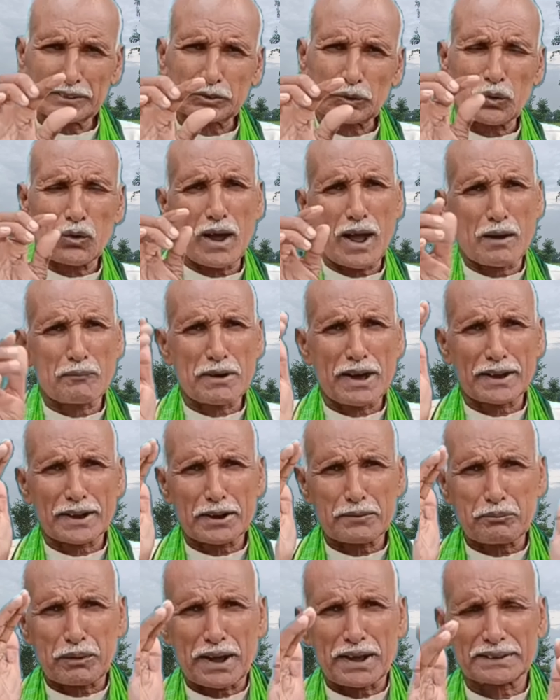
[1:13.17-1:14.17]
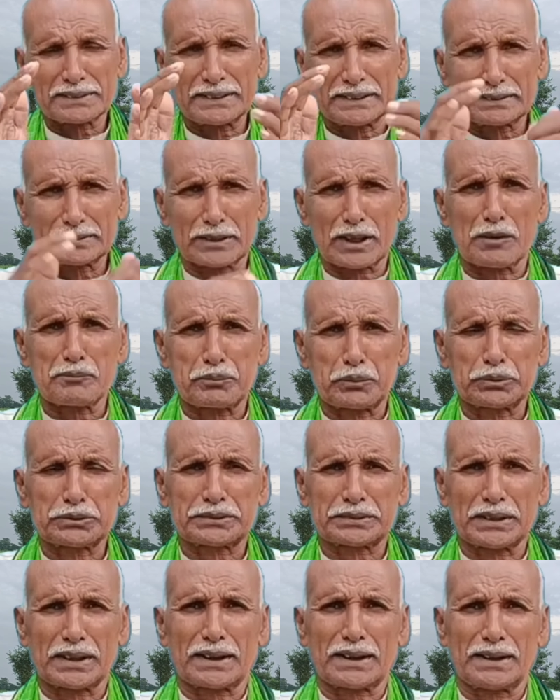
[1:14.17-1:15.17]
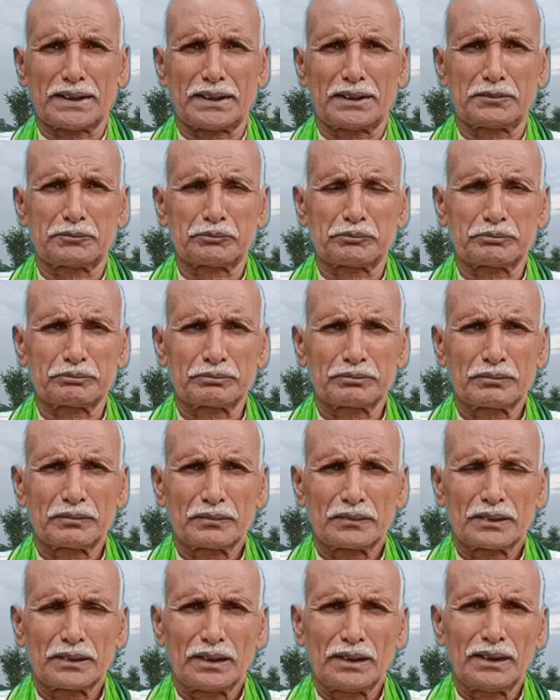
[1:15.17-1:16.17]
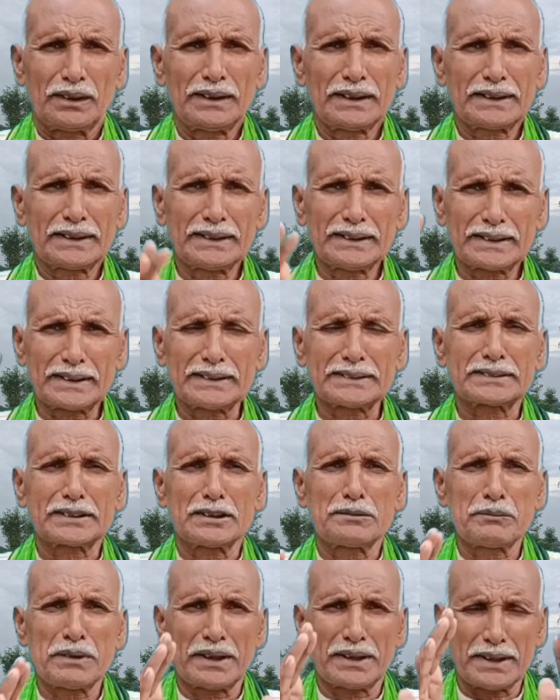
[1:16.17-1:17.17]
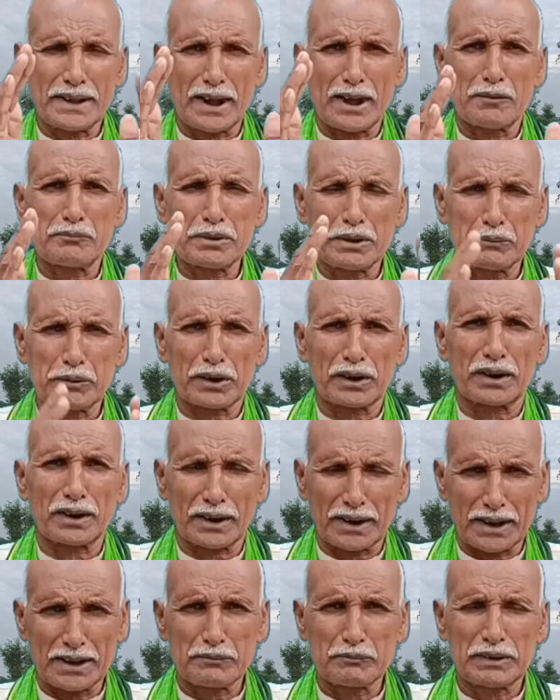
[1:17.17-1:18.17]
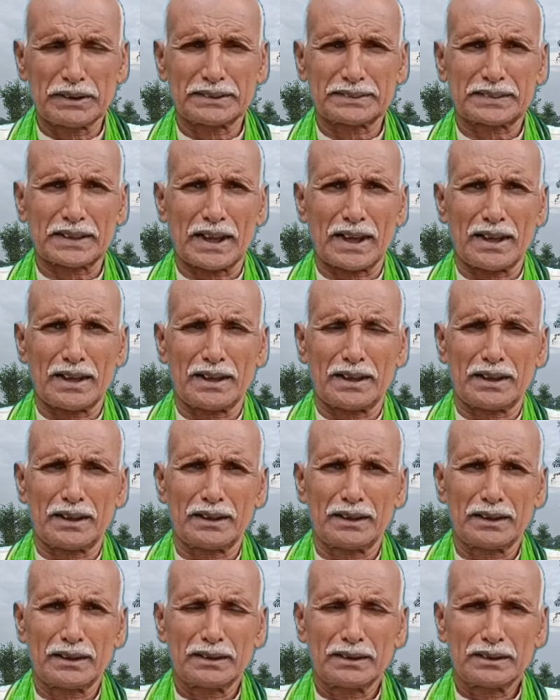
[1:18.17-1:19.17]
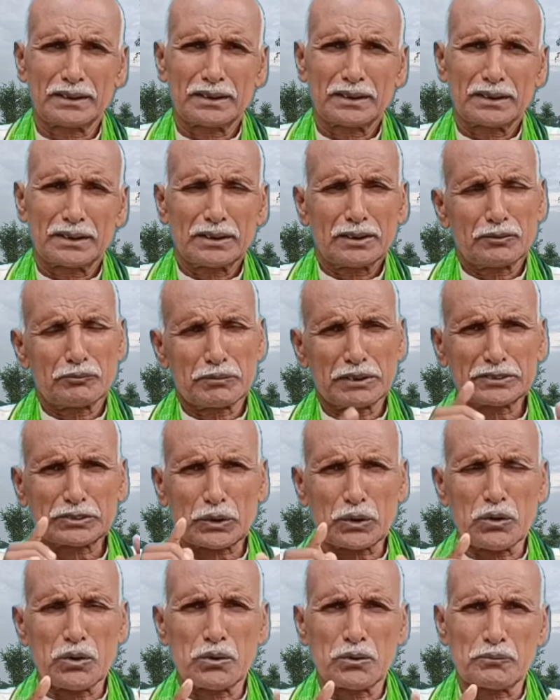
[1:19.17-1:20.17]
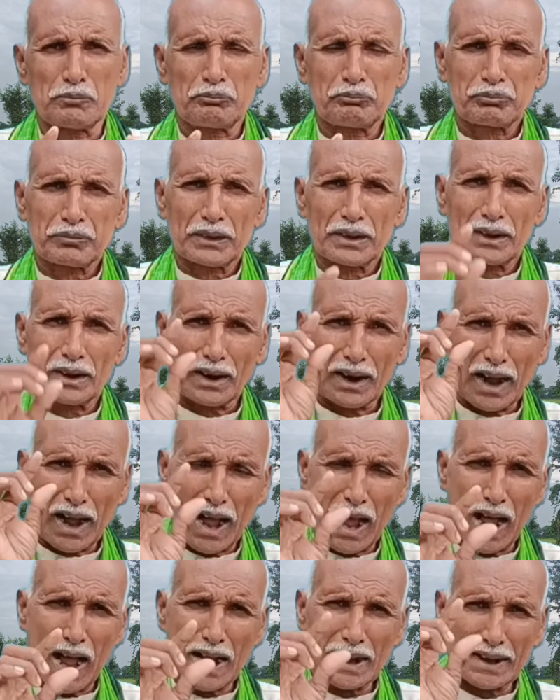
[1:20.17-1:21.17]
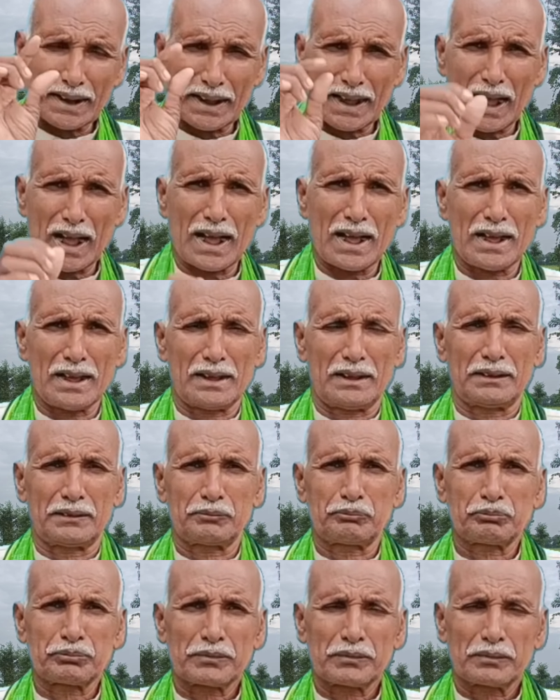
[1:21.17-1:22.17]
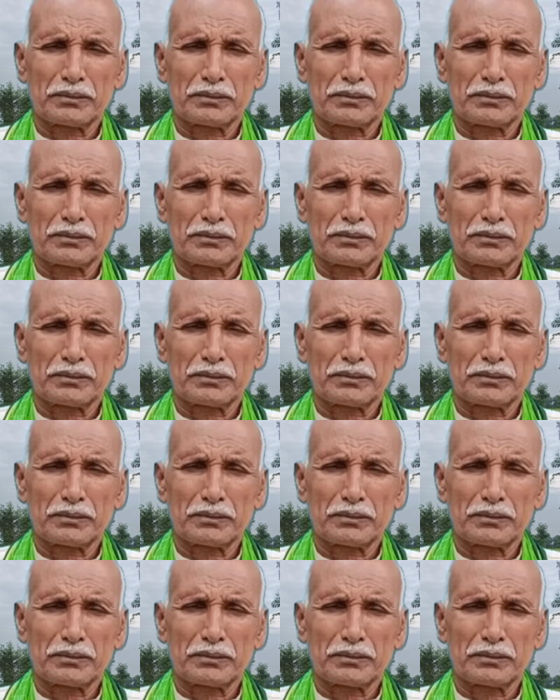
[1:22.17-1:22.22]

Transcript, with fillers: मित्रों हमारे पास इतना पुस्तक है लेकिन किसी में यह विवरण नहीं मिलता है मित्रों कहा गया है